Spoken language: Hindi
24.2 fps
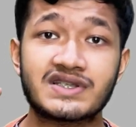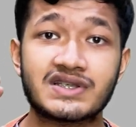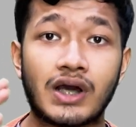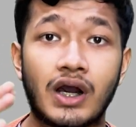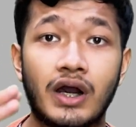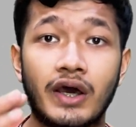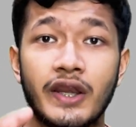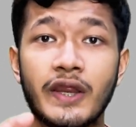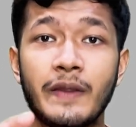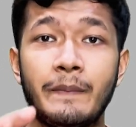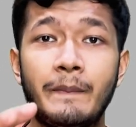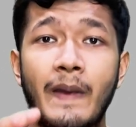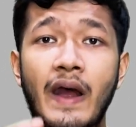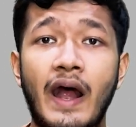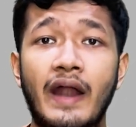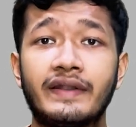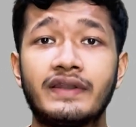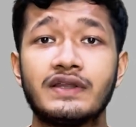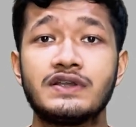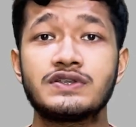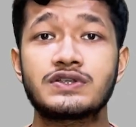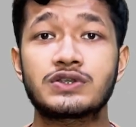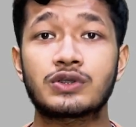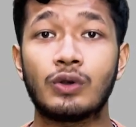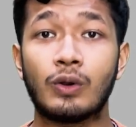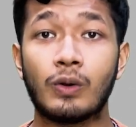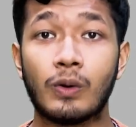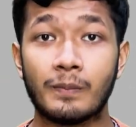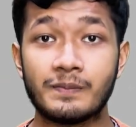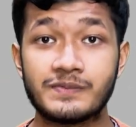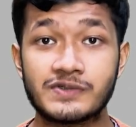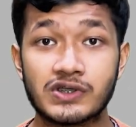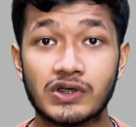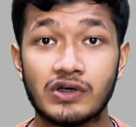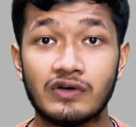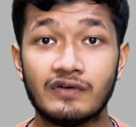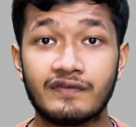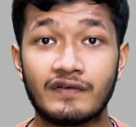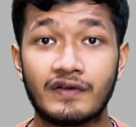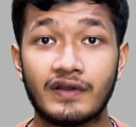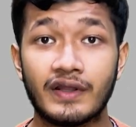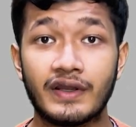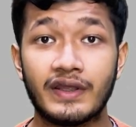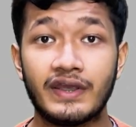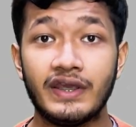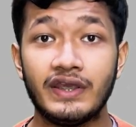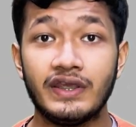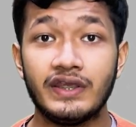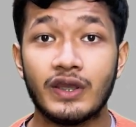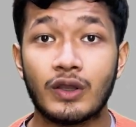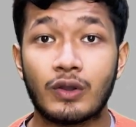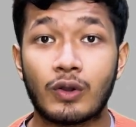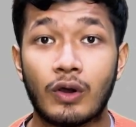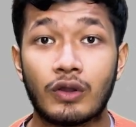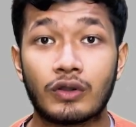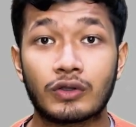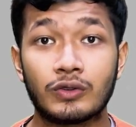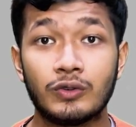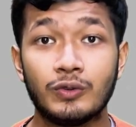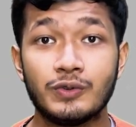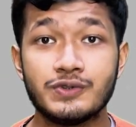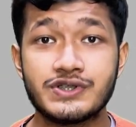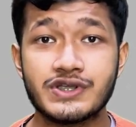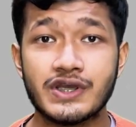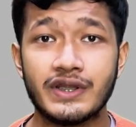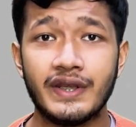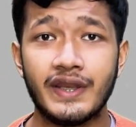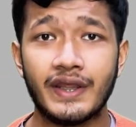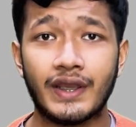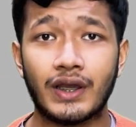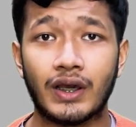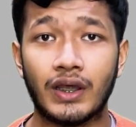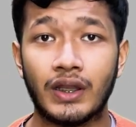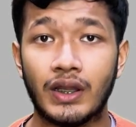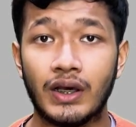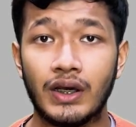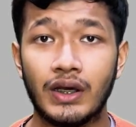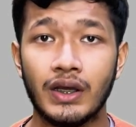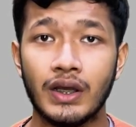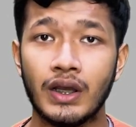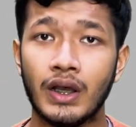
सारे पैटर्न्स को ऑब्जर्व करके ये कॉन्क्लूजन निकाला